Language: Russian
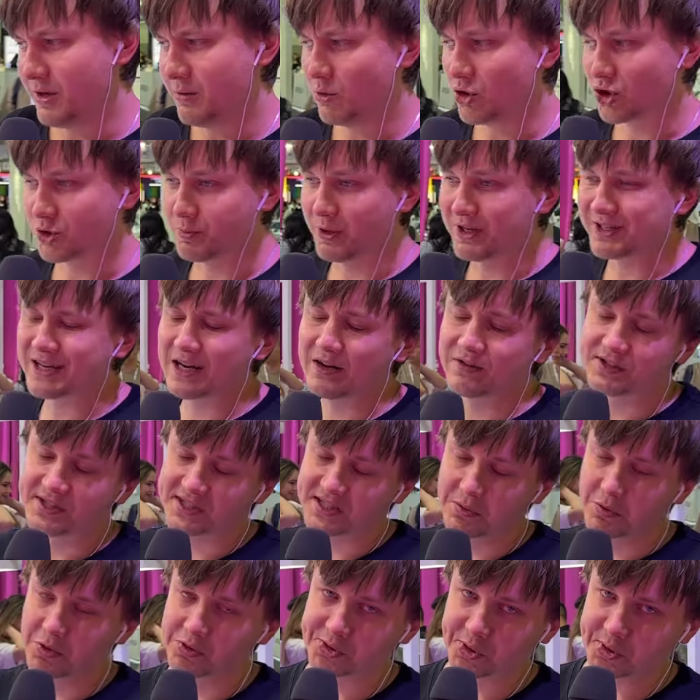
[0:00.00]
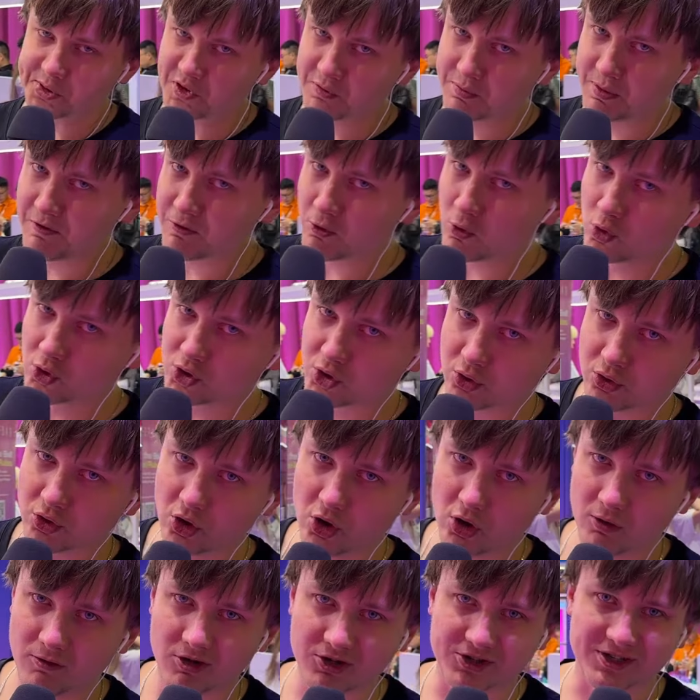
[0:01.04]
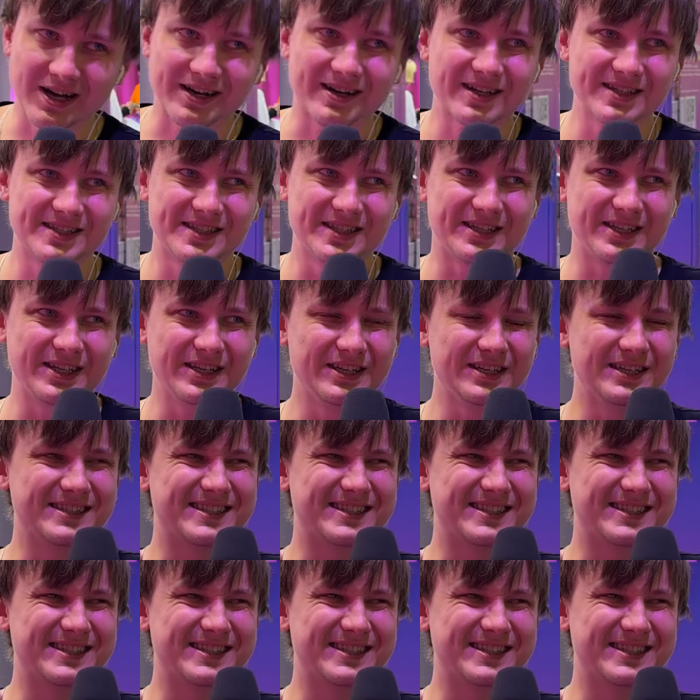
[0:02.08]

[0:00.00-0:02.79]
может понравиться само устройство по вкусу, но но вот как раз-таки